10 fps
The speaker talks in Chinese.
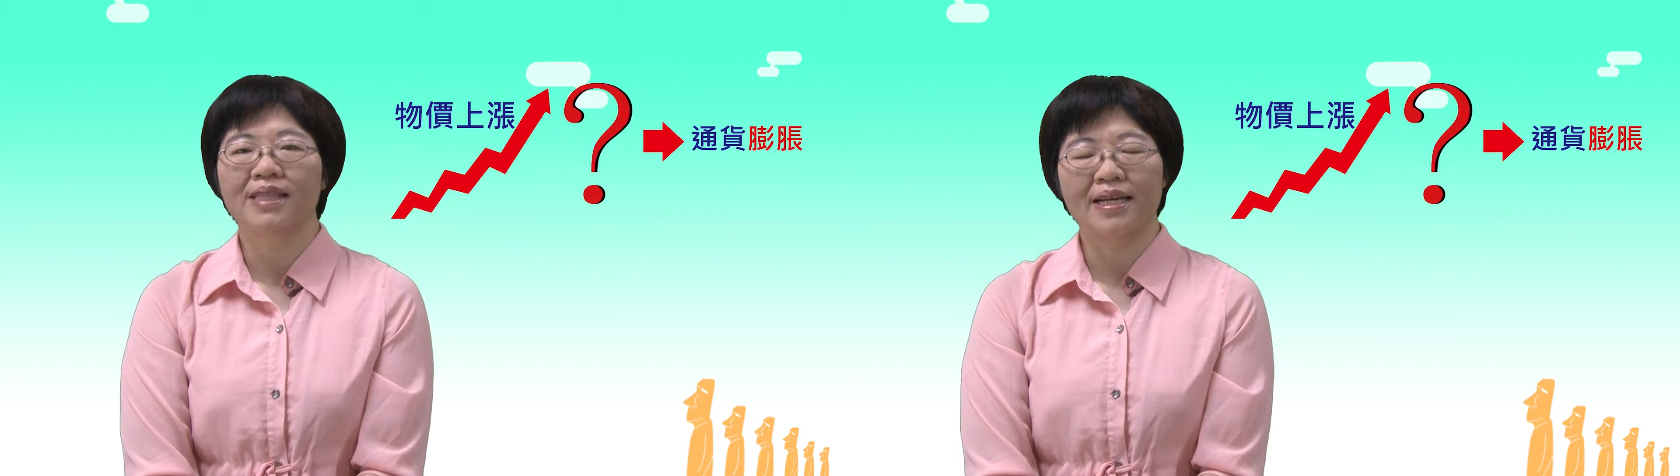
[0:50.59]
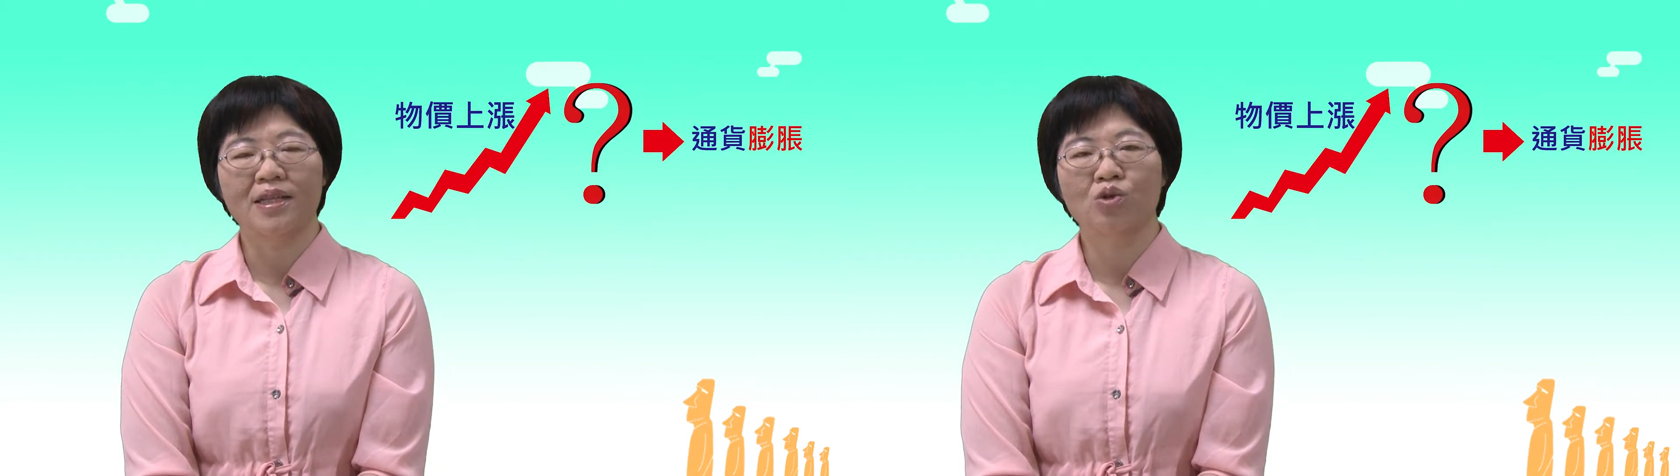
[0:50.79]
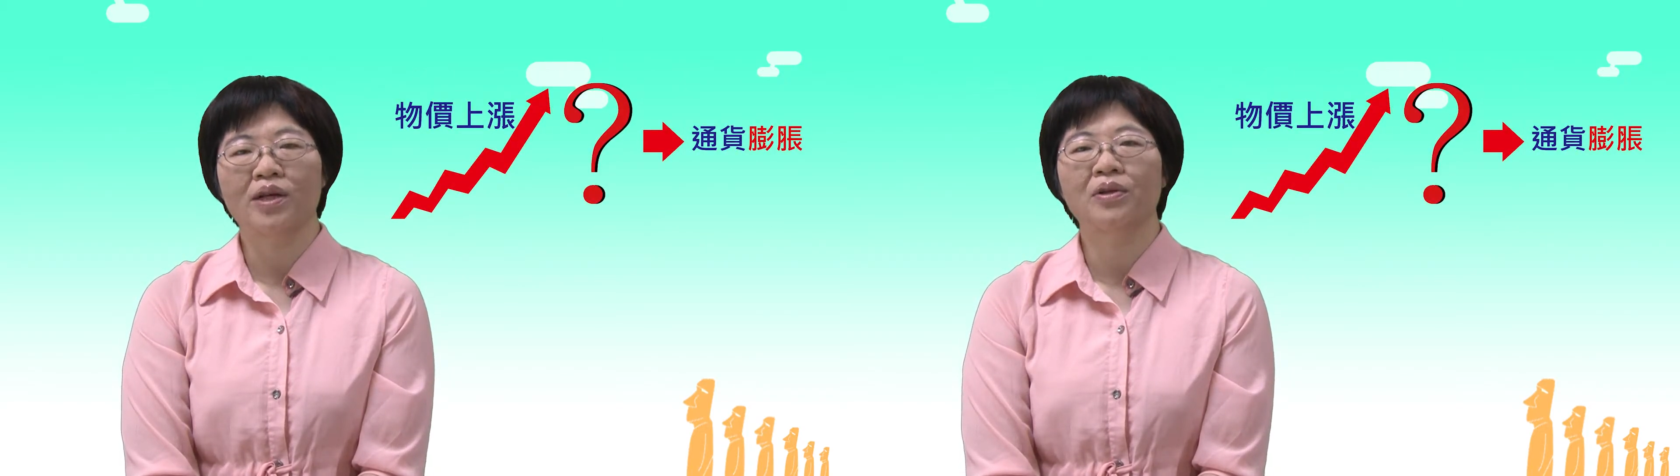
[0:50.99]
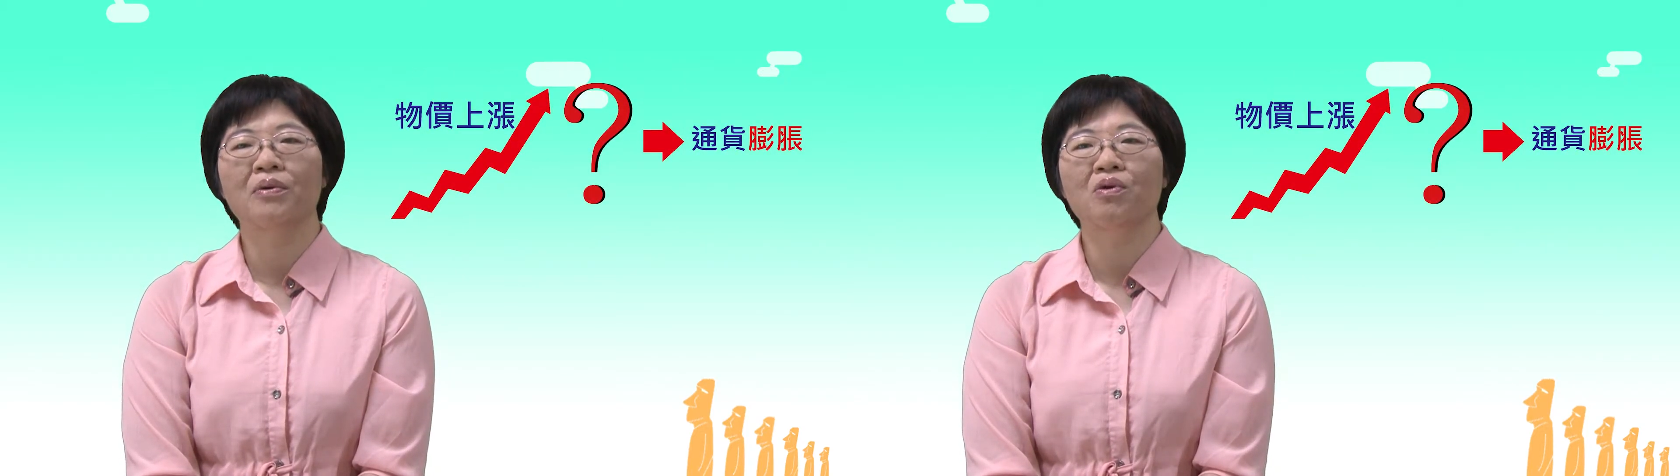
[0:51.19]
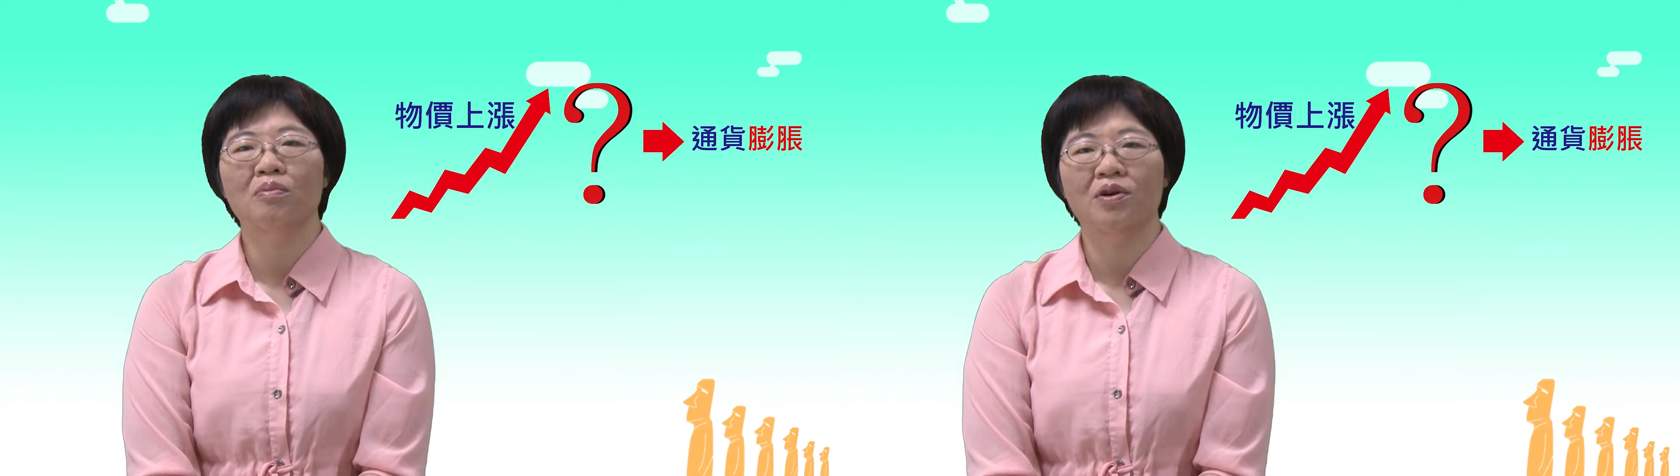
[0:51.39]
才能算
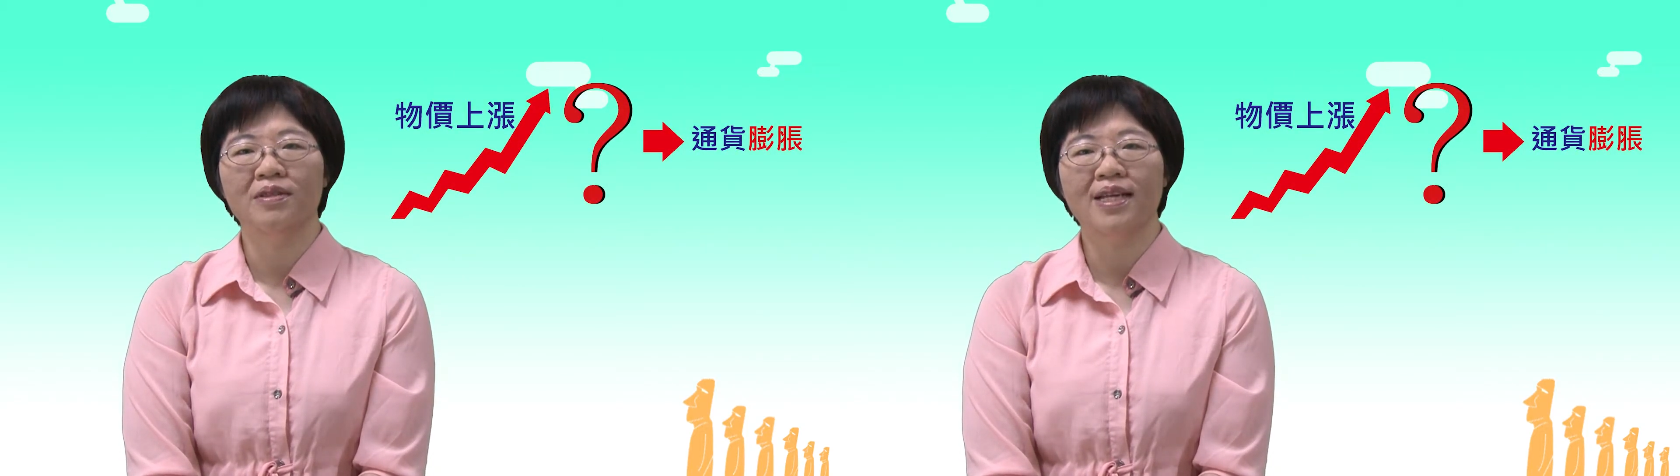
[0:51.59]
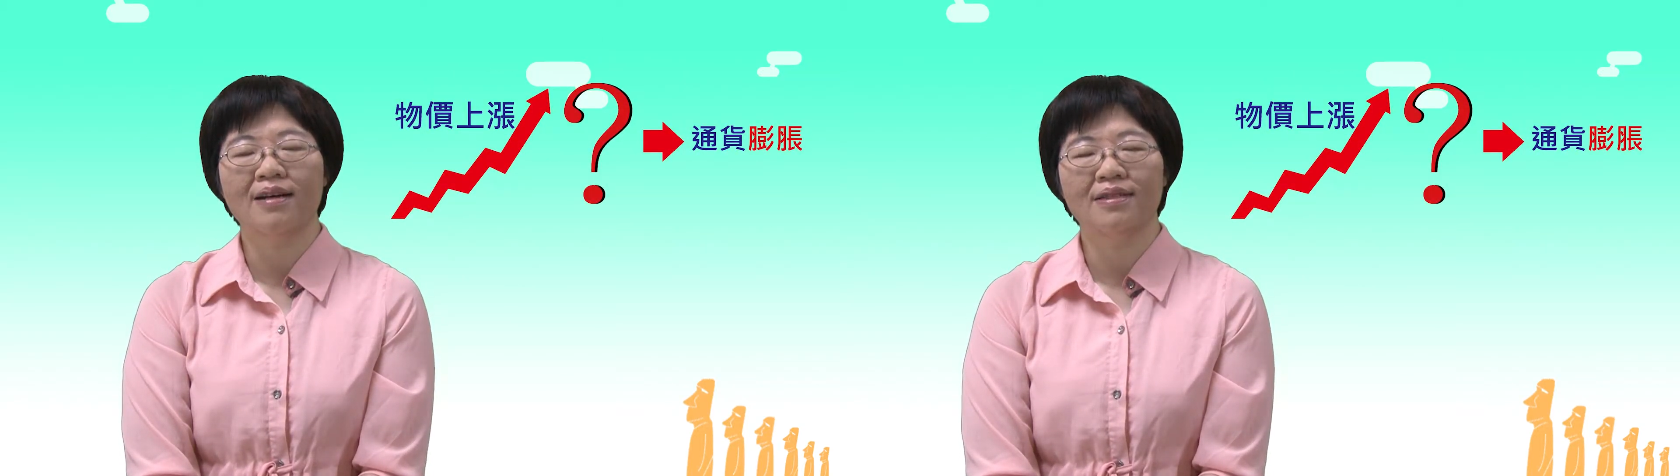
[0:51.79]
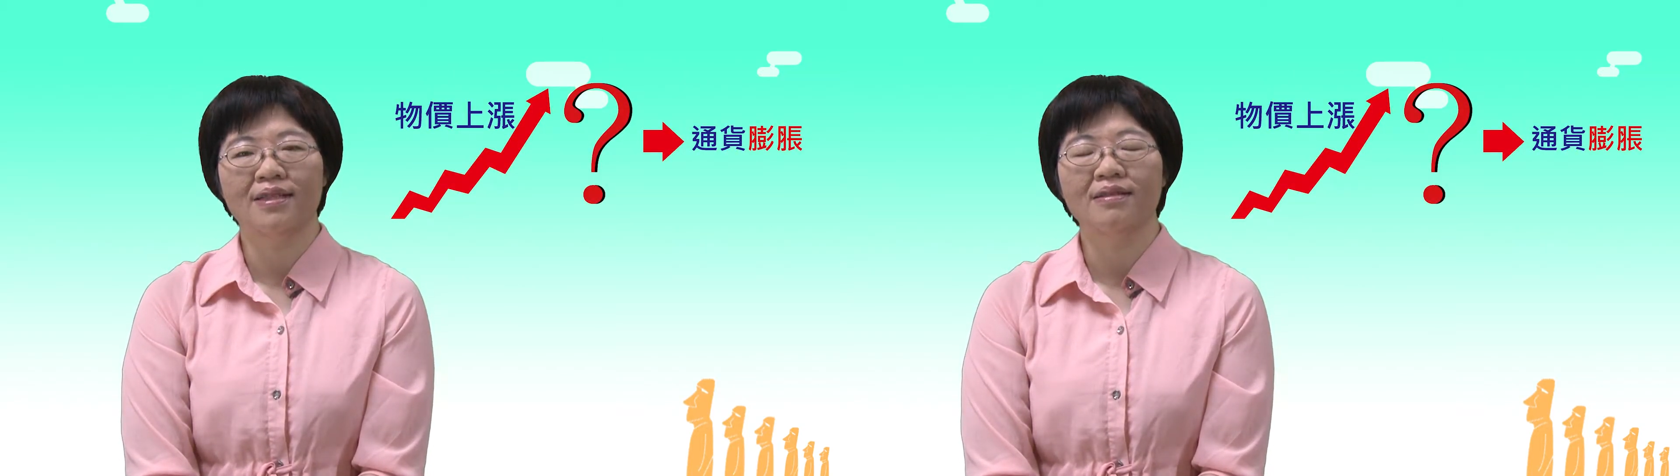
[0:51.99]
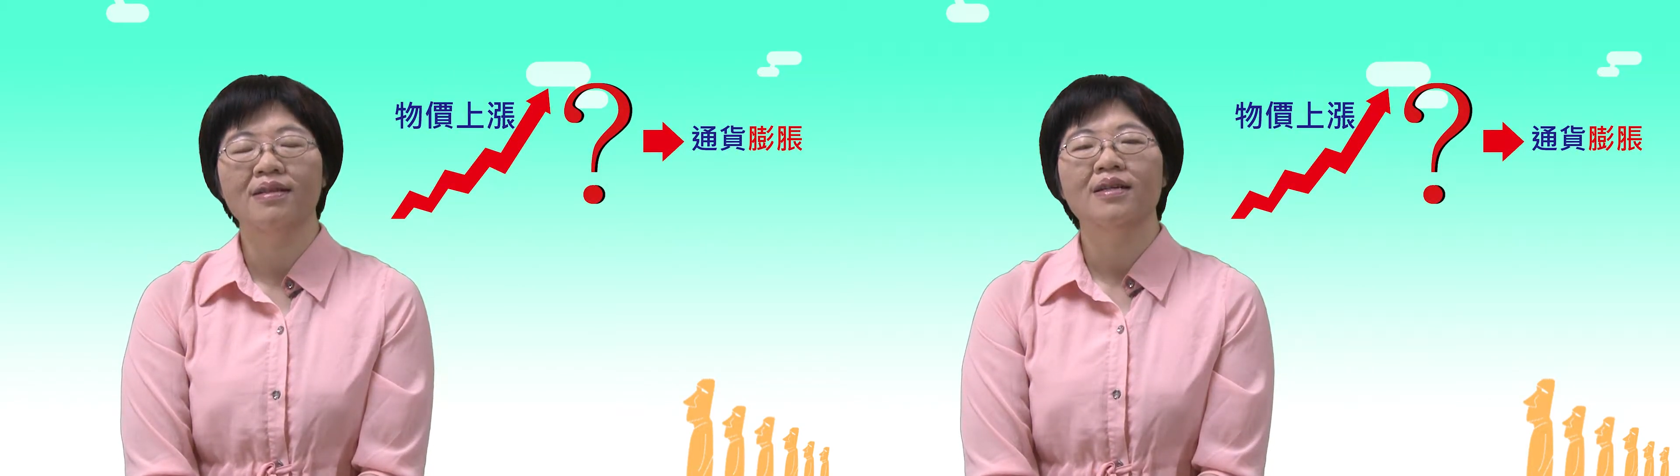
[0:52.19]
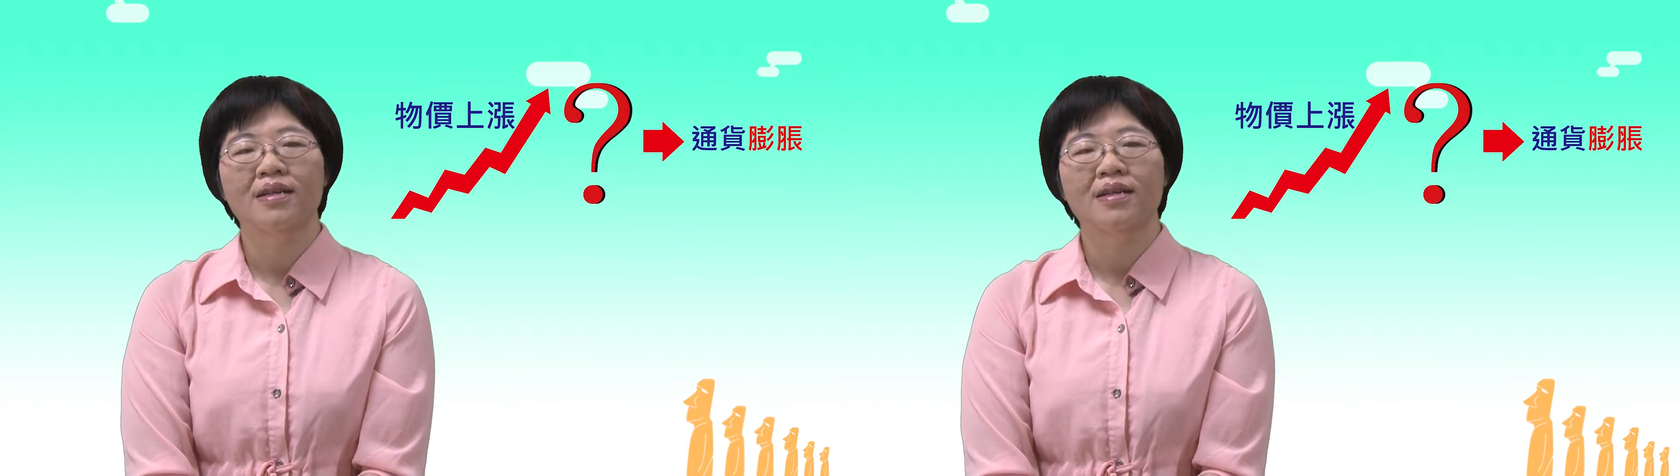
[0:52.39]
通货膨胀呢？